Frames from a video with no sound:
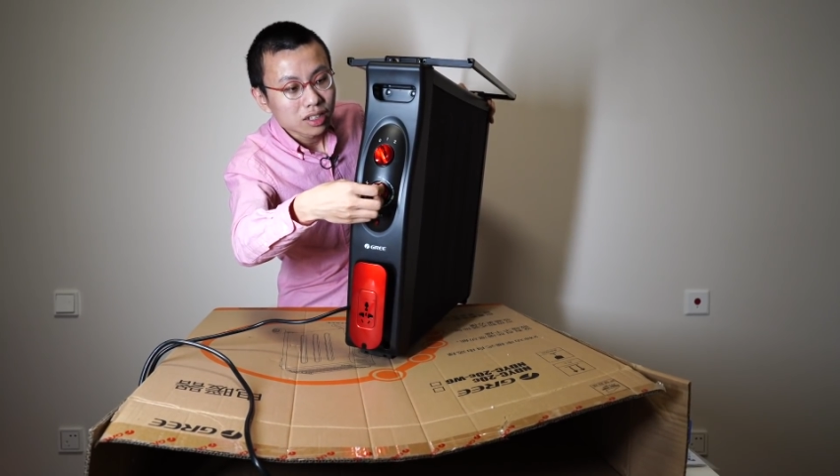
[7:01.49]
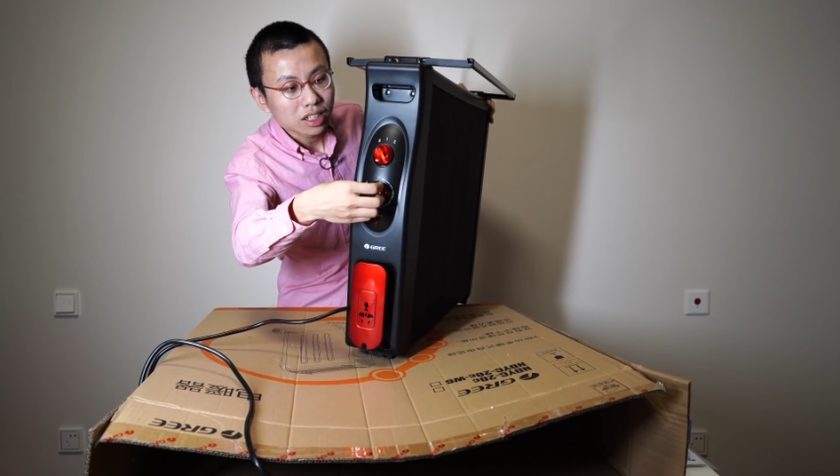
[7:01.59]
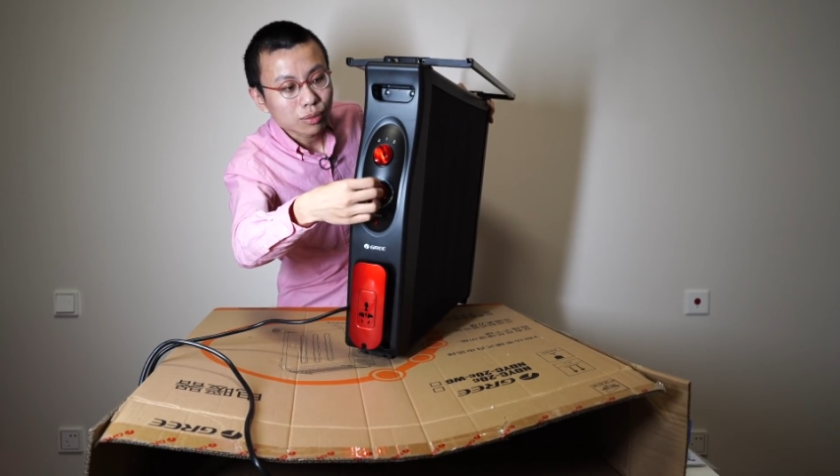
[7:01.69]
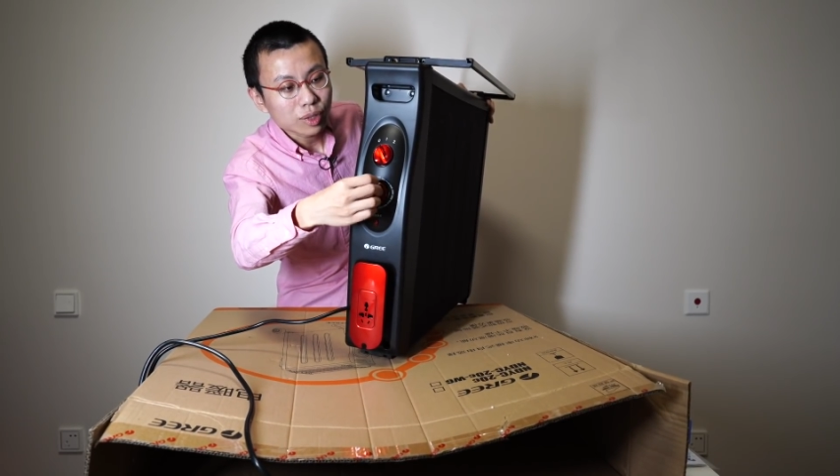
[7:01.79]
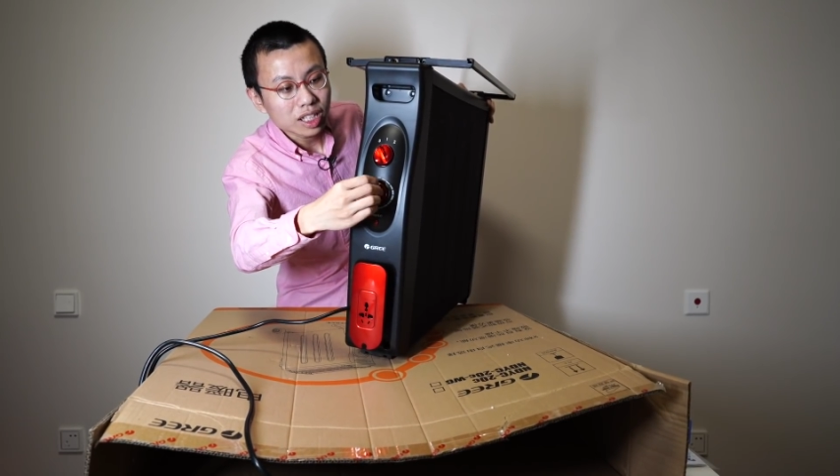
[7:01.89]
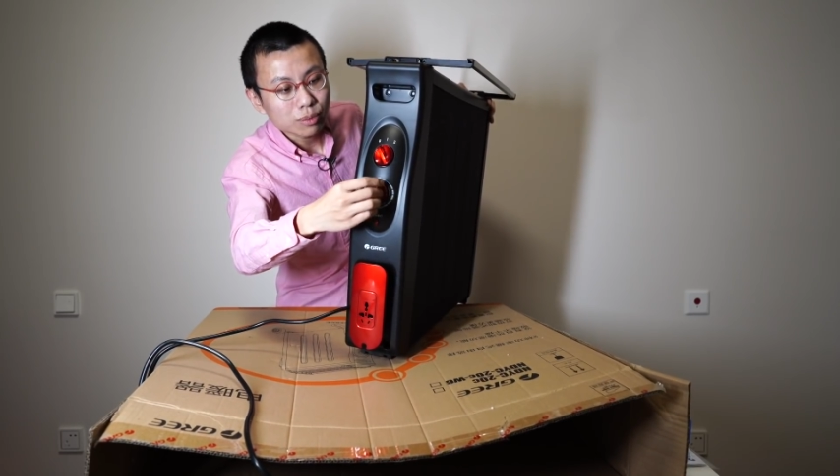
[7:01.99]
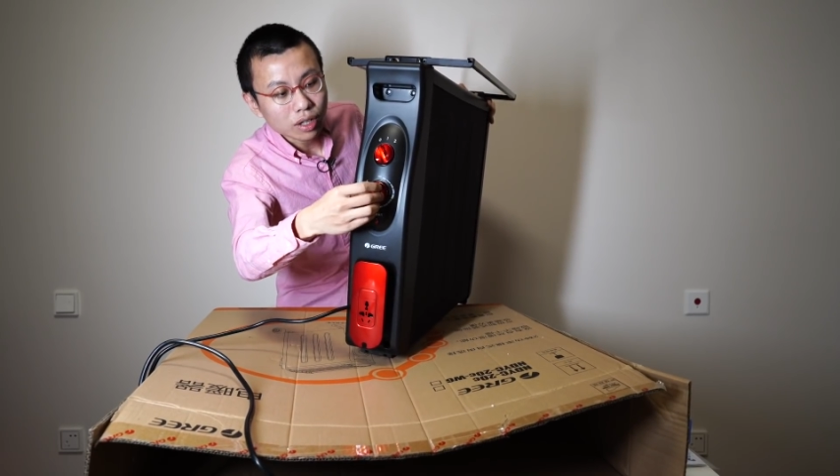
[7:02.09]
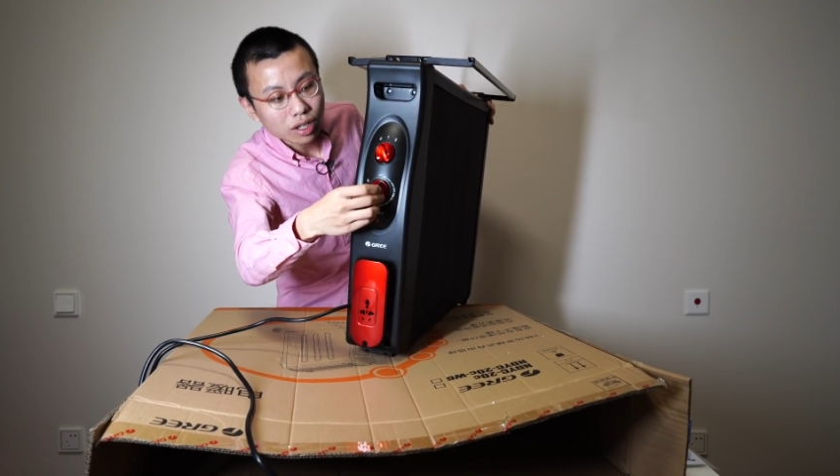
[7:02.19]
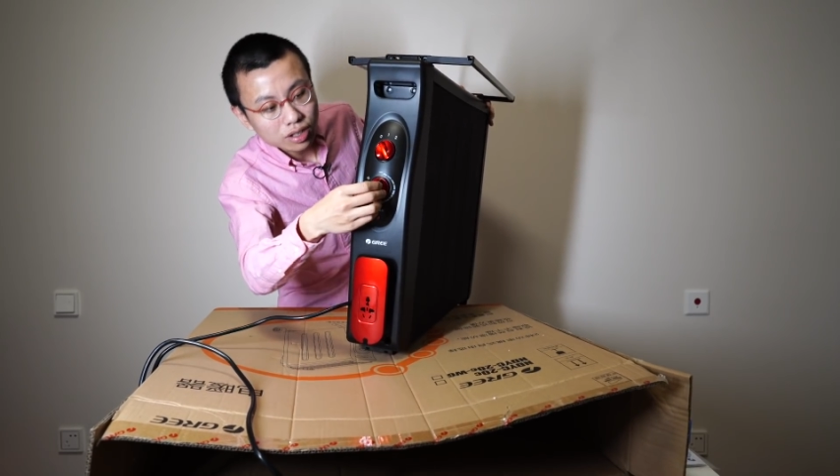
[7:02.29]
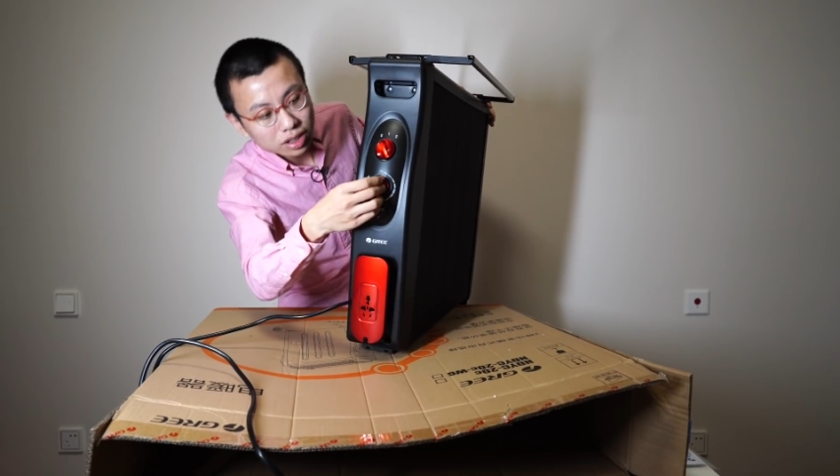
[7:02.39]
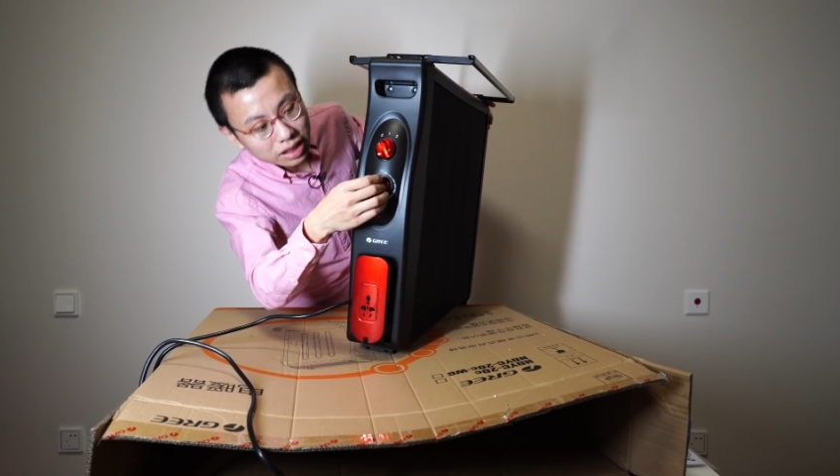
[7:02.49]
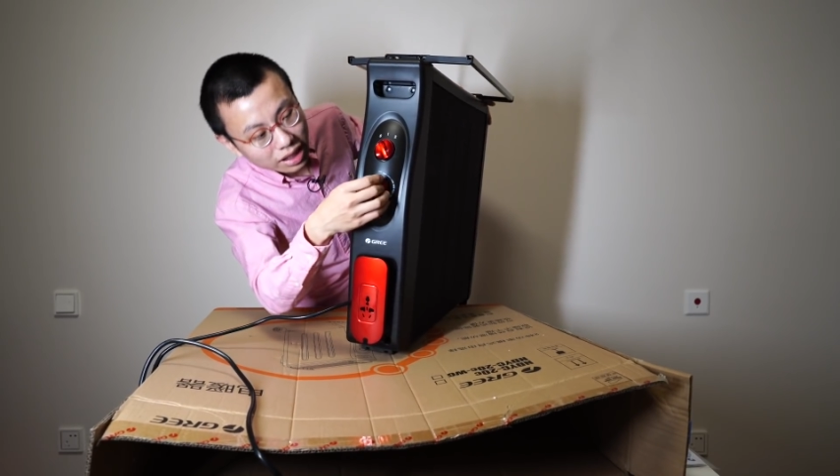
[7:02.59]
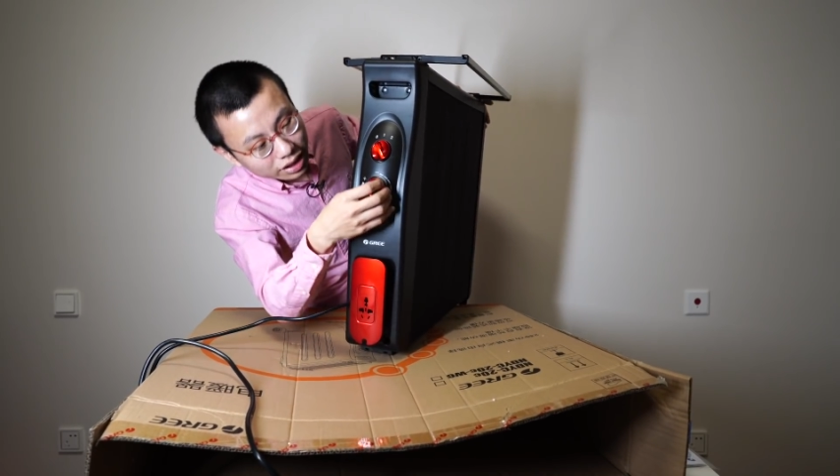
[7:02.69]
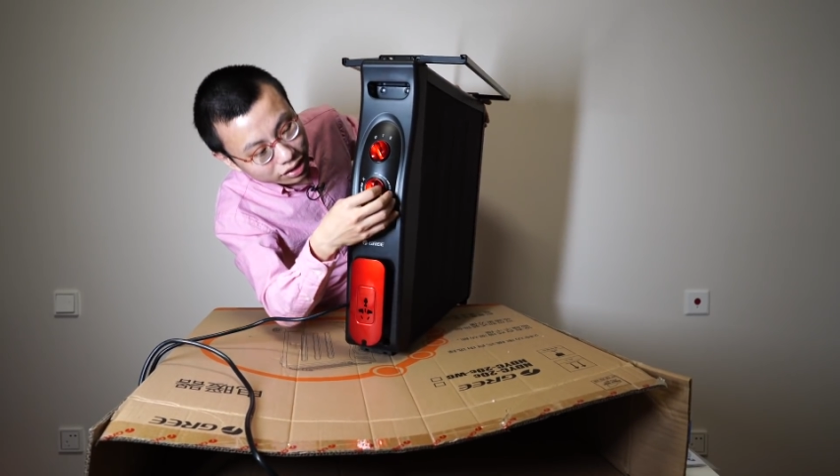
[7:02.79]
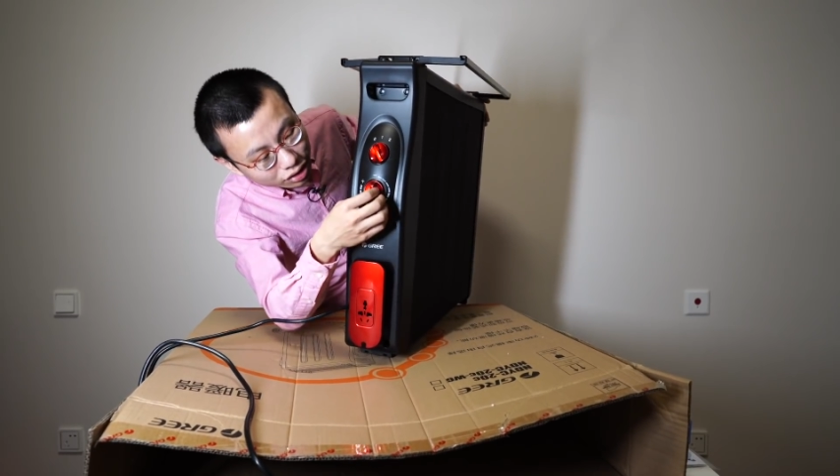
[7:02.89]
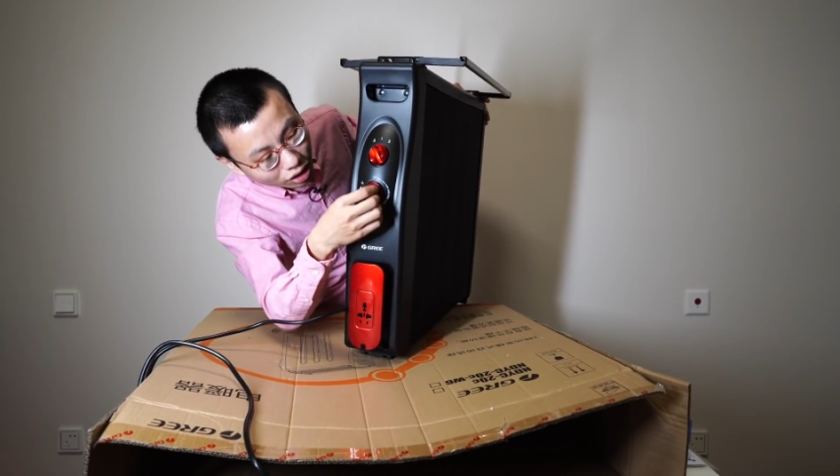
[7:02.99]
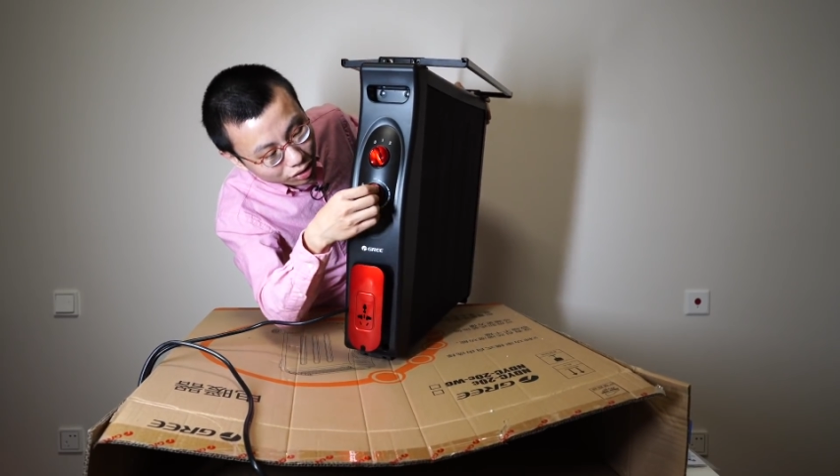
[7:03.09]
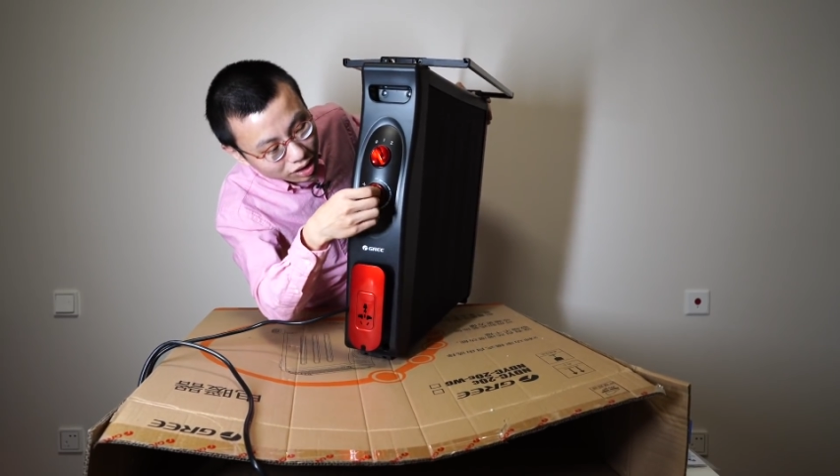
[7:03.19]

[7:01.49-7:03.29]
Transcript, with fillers: 那个唯一不好的是在调